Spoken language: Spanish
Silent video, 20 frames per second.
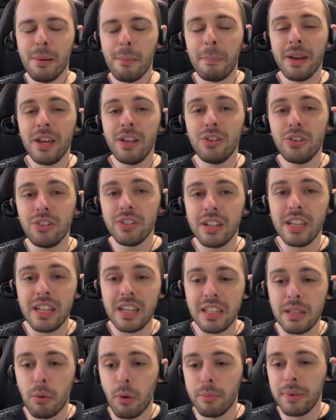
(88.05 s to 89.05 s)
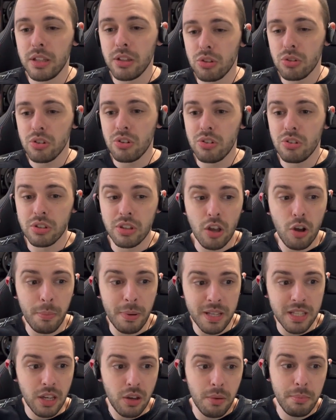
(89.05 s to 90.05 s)
Pero eh, de momento lo tengo
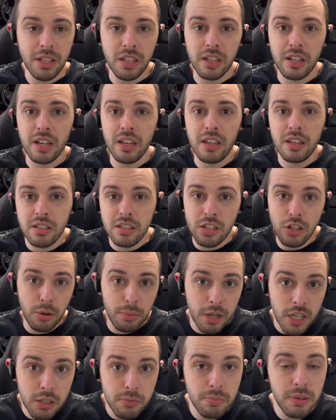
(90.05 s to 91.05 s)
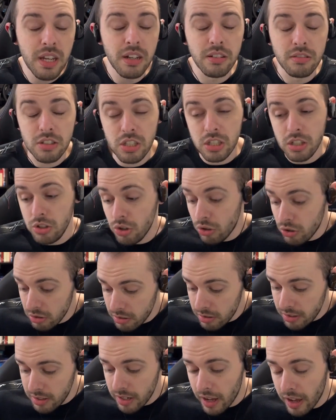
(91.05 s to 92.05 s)
pensado emitir ahí, si lo veis bien, si
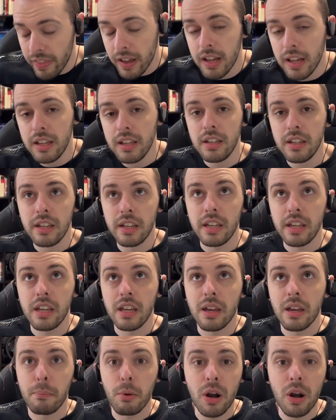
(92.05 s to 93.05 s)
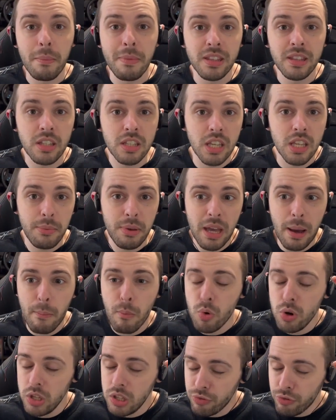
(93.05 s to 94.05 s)
no, nada. Eh, probablemente se vea
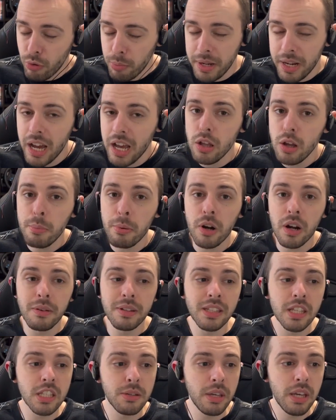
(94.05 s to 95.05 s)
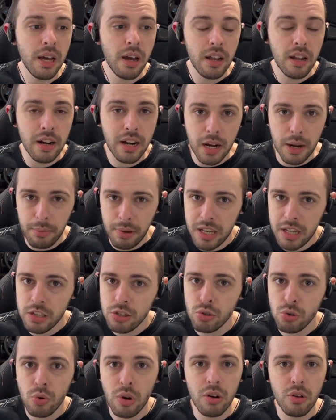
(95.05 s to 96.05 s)
muy difuminado, probablemente se vea al
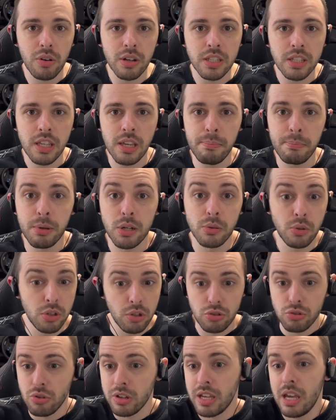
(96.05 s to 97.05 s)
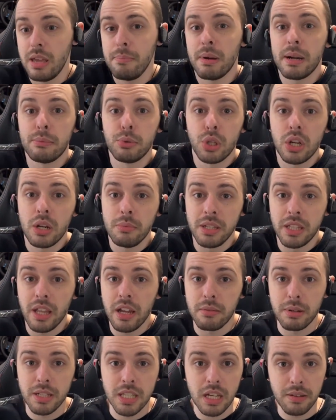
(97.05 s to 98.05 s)
revés o algo así, pero bueno, es lo que hay para poder
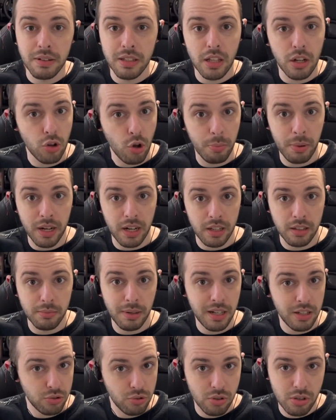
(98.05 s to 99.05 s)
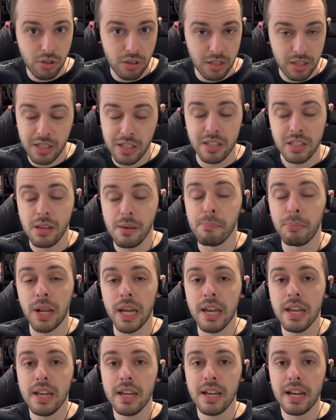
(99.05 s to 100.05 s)
evitar básicamente el copyright, ¿vale? Esto es así de
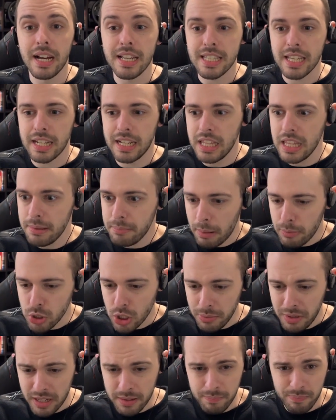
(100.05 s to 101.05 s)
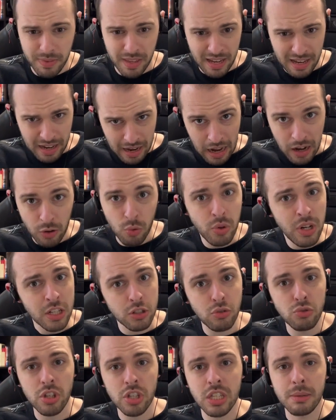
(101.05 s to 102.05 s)
simple. Así que nada, vamos a ver
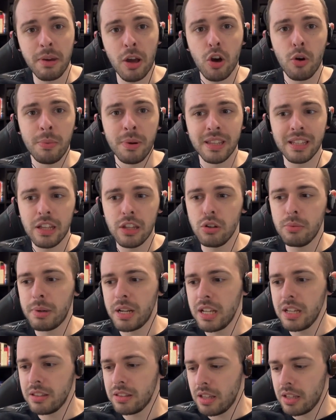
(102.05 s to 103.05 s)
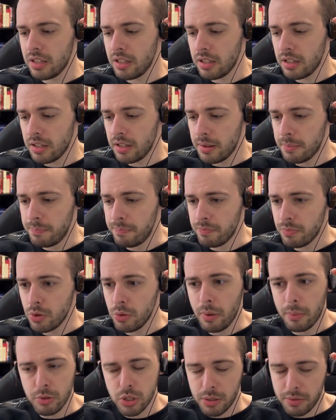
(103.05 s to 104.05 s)
algunas luchas que me han comentado, ¿vale? Eh,
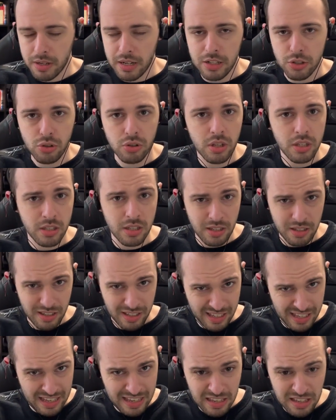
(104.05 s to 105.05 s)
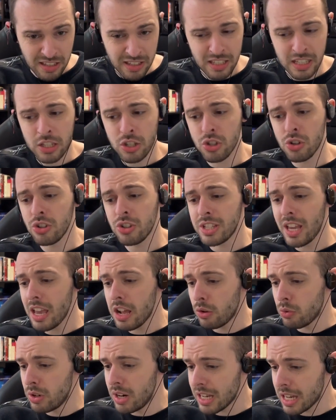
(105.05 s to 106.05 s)
no vamos a verlas todas. Insisto, si hay
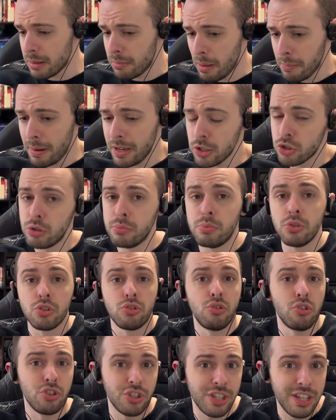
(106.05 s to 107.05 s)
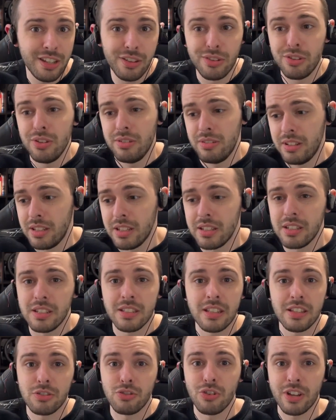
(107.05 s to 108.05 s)
alguna que me paso, pues lo siento,
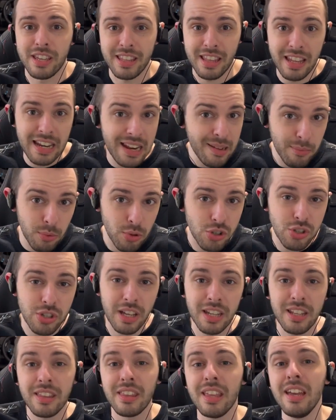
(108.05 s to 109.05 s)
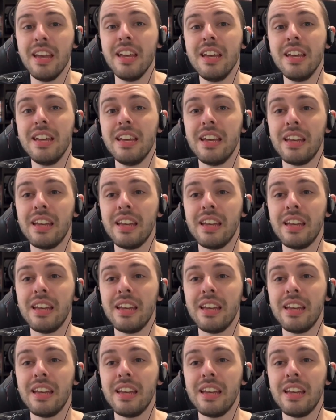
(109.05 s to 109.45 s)
esto es lo que tenemos, gente.